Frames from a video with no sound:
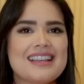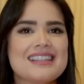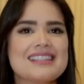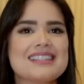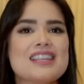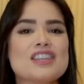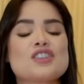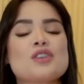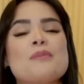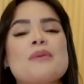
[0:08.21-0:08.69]

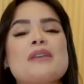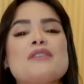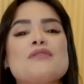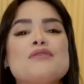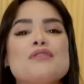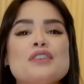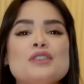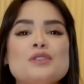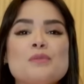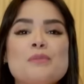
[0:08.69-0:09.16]
Seja
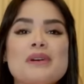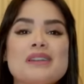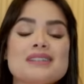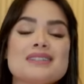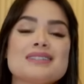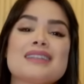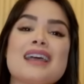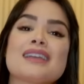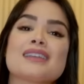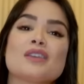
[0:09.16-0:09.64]
bem-vindo para
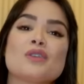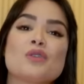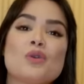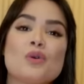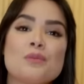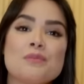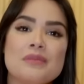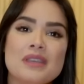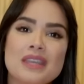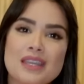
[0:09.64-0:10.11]
estar aqui
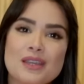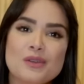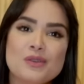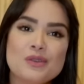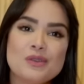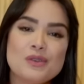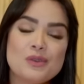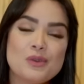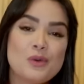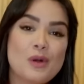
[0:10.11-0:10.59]

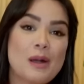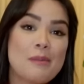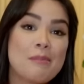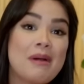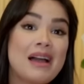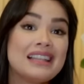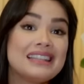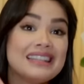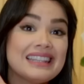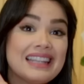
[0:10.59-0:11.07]
comigo, com a
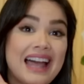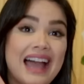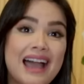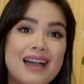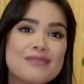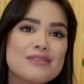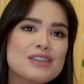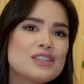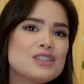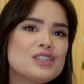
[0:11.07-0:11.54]

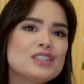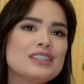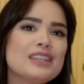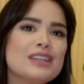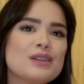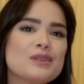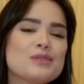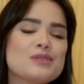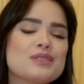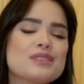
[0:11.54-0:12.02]
palavra de
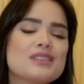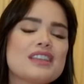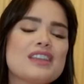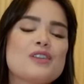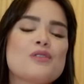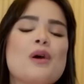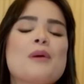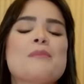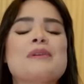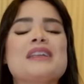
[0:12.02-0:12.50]
Deus e
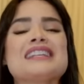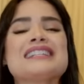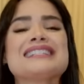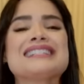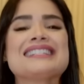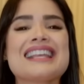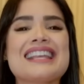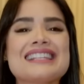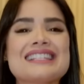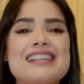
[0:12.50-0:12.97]
com a
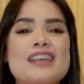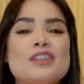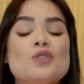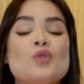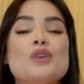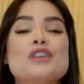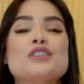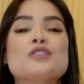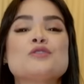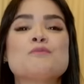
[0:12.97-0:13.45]
presença
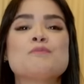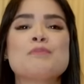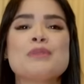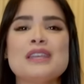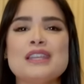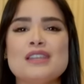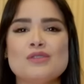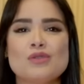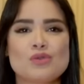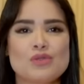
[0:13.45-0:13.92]
do
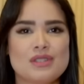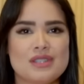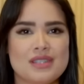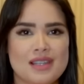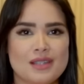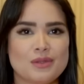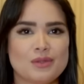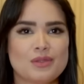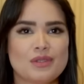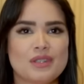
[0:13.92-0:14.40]
Espírito
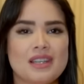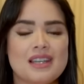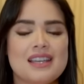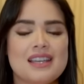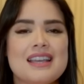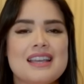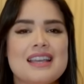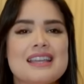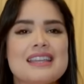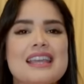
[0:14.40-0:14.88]
Santo.
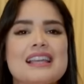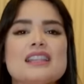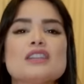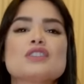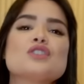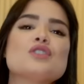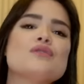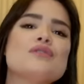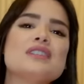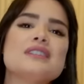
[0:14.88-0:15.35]
Que ela
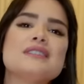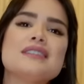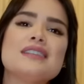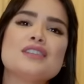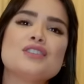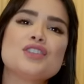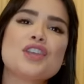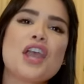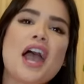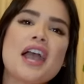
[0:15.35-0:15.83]
te
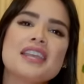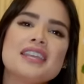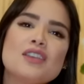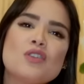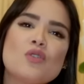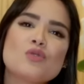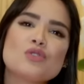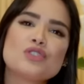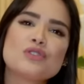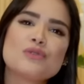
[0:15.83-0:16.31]
visite
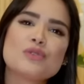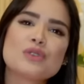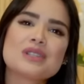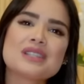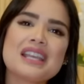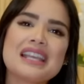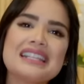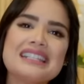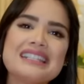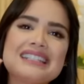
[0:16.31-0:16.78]
aí onde
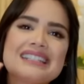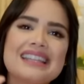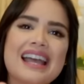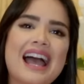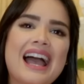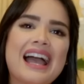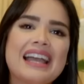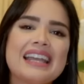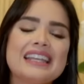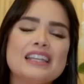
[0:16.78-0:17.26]
você
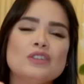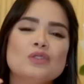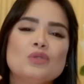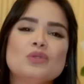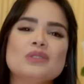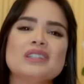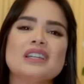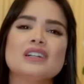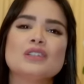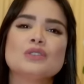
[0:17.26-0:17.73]
está,
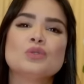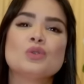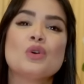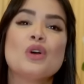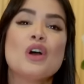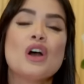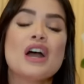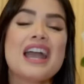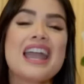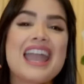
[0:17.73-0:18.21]
inundando
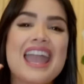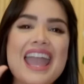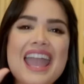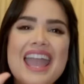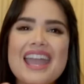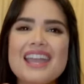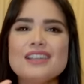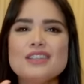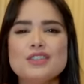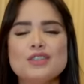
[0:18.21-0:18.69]

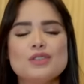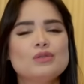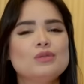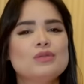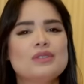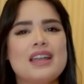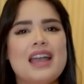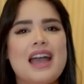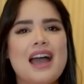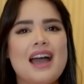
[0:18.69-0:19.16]
este
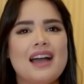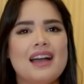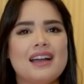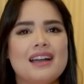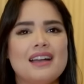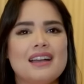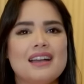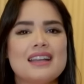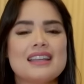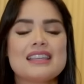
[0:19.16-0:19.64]

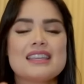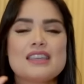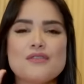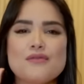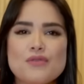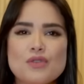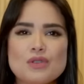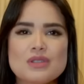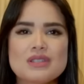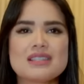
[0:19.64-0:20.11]
lugar que
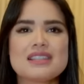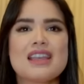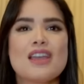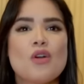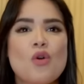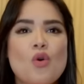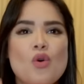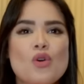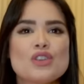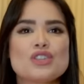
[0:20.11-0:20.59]

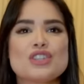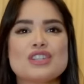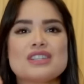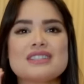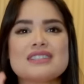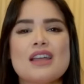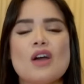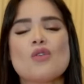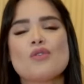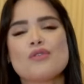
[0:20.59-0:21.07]
você hoje
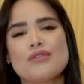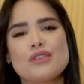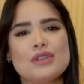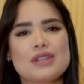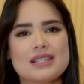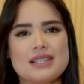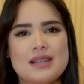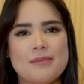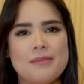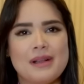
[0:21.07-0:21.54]
está
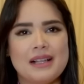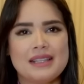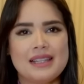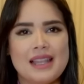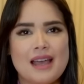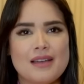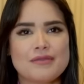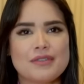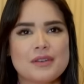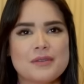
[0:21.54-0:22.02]
ouvindo essa
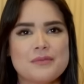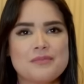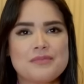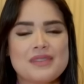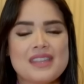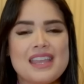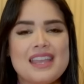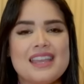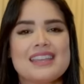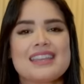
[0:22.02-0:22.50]
palavra.
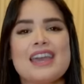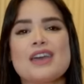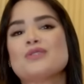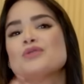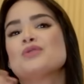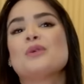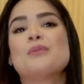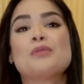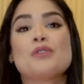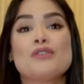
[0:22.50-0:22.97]

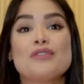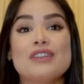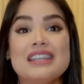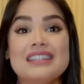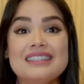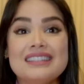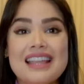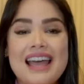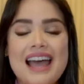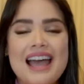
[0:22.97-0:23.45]
Quero
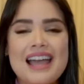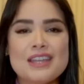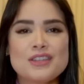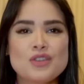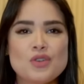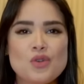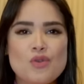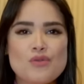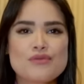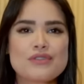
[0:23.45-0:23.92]
aproveitar e
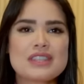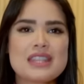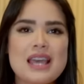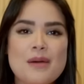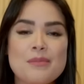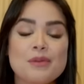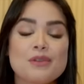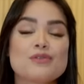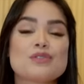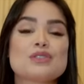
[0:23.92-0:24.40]
te
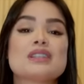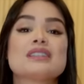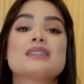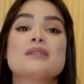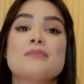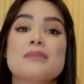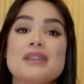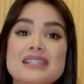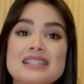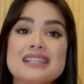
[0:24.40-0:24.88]
convidar para você
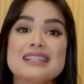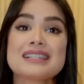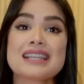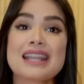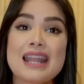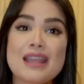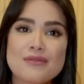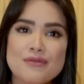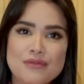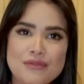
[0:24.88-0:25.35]
também se
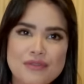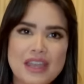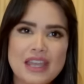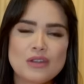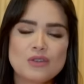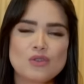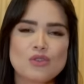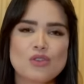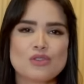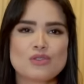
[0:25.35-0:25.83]
inscrever
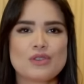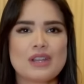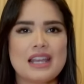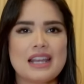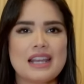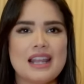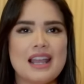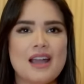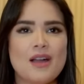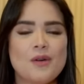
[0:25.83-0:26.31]
no nosso
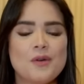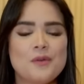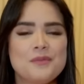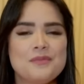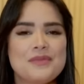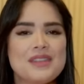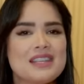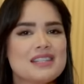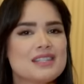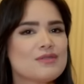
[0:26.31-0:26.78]
canal.
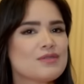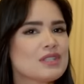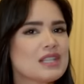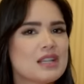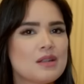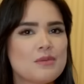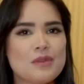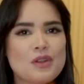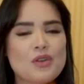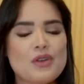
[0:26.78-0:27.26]
Se
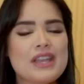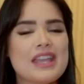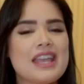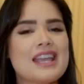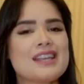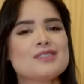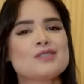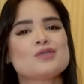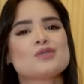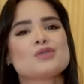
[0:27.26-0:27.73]
você não me
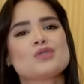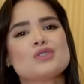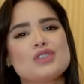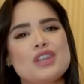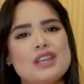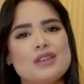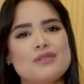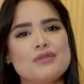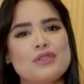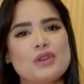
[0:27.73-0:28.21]
conhece, eu sou
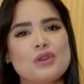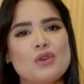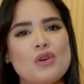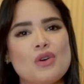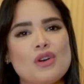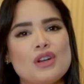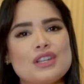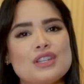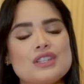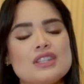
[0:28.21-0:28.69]
Jennifer
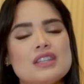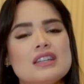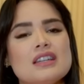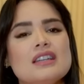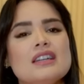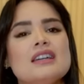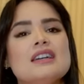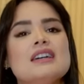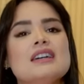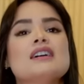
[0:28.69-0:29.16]
Costa
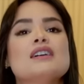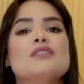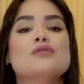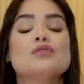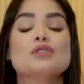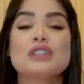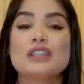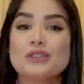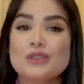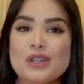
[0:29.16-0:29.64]

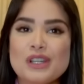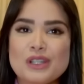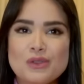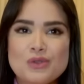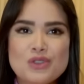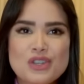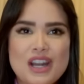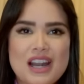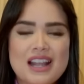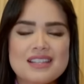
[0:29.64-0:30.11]
fundadora
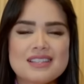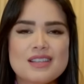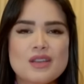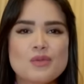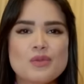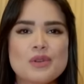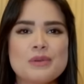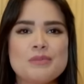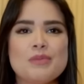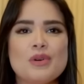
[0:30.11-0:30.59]
do
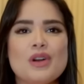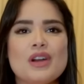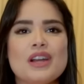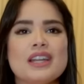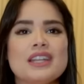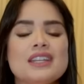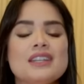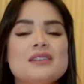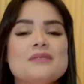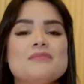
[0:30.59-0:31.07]
Geração
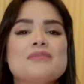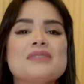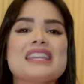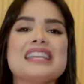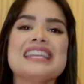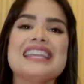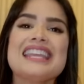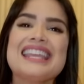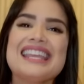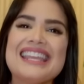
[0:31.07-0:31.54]
Reborn,
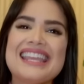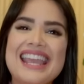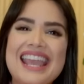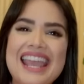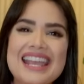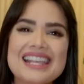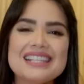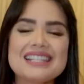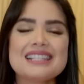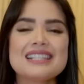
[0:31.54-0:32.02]
e
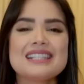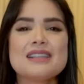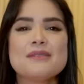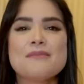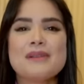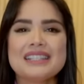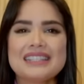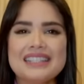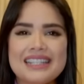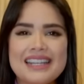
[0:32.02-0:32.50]
esse
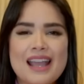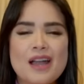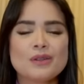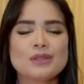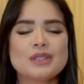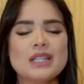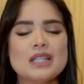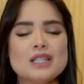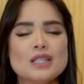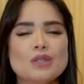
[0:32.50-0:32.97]

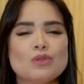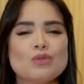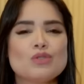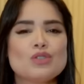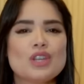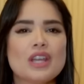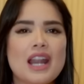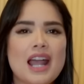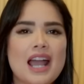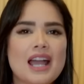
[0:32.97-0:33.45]
material tem sido
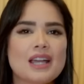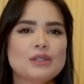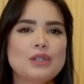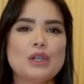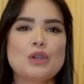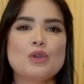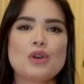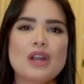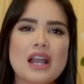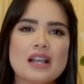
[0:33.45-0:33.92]
gerado
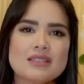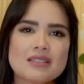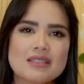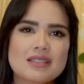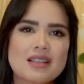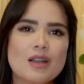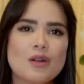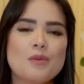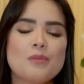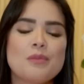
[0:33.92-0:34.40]
em
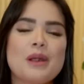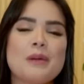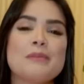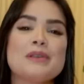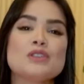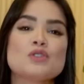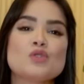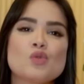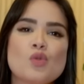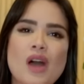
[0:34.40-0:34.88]
oração para
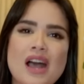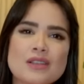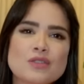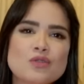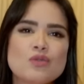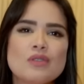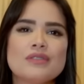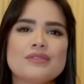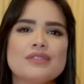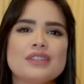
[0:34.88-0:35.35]
abençoar
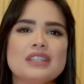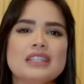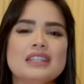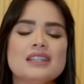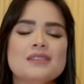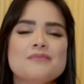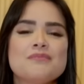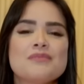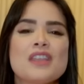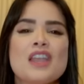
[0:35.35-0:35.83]
sua
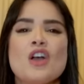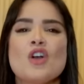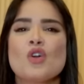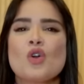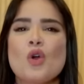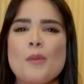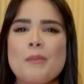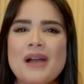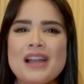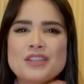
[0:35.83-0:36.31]
vida.
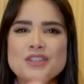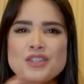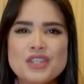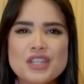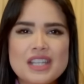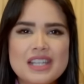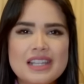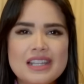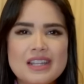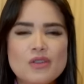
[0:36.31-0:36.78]

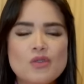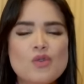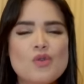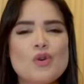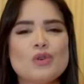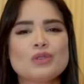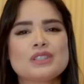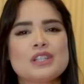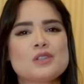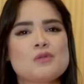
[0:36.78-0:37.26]
Compartilhe com
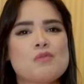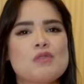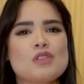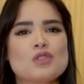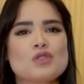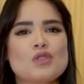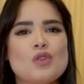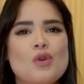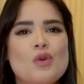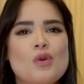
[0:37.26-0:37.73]
outras
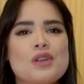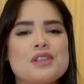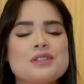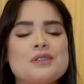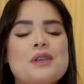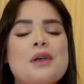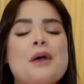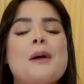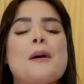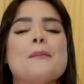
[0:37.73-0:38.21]

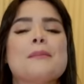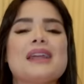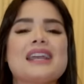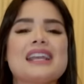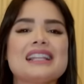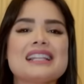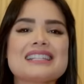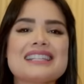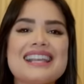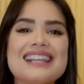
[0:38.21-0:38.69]
pessoas para
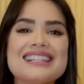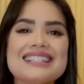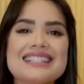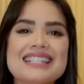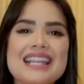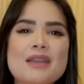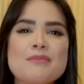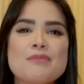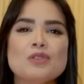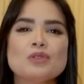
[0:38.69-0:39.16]
que elas
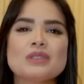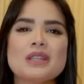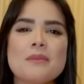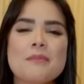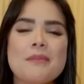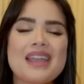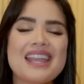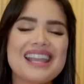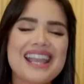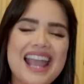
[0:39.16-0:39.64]
recebam
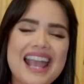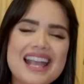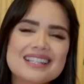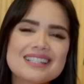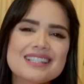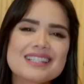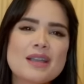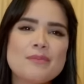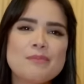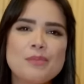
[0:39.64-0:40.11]
também
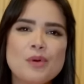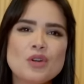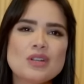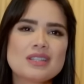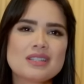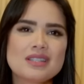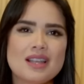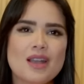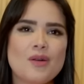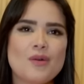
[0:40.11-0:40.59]
essa
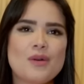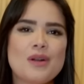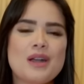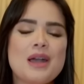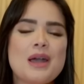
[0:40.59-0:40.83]
porção